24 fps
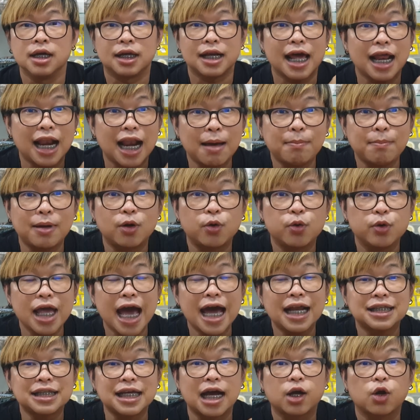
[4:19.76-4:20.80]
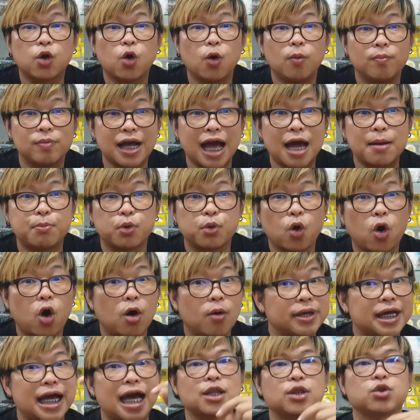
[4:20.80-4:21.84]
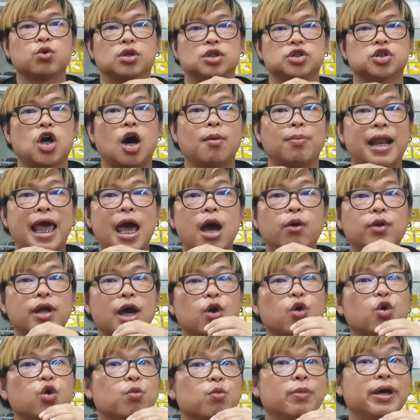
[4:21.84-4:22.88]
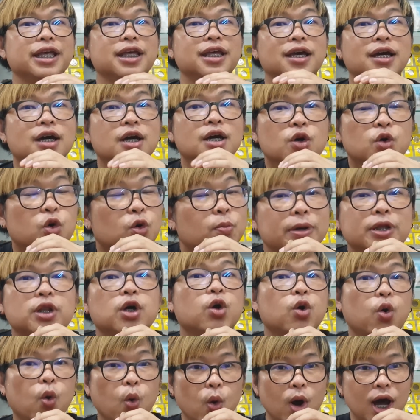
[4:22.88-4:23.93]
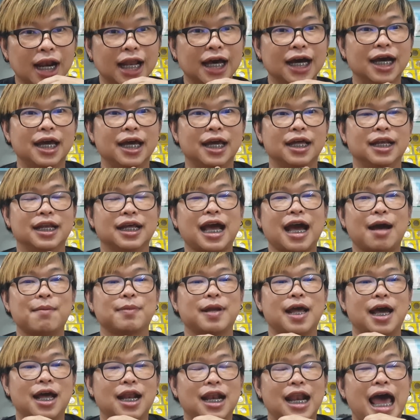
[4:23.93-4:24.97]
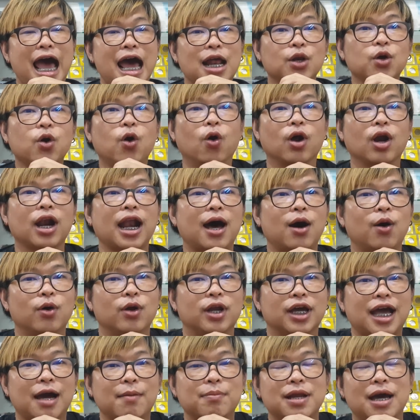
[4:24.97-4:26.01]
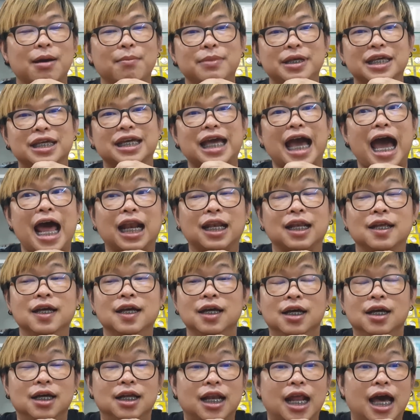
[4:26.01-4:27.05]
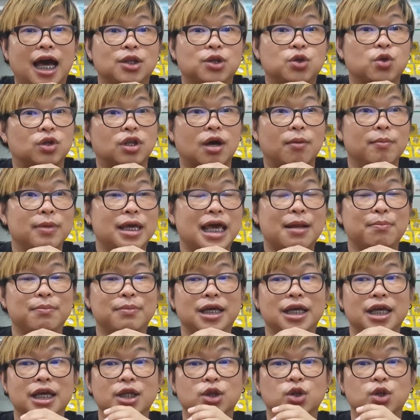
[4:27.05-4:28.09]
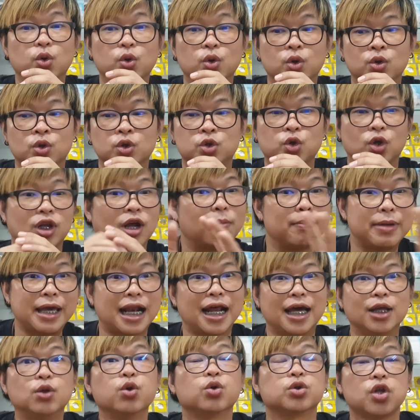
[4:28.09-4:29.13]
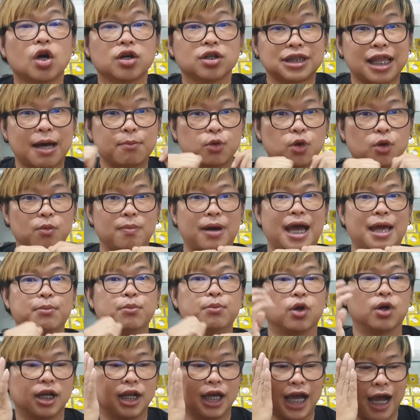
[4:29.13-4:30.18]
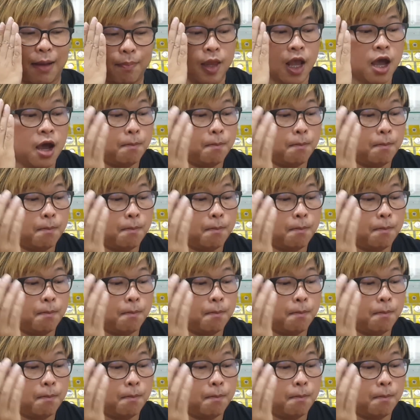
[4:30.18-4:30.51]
ได้รับอนุญาตจากกรมการปกครองมีการตรวจสอบแล้วนะครับคุณไม่คุณไม่ต้องกลัวเลยนะครับนะร้านของเรานะครับนะมีการนะจดทะเบียนมีทุนจดทะเบียนอะไรถูกต้องตามกฎหมายหมดนะครับ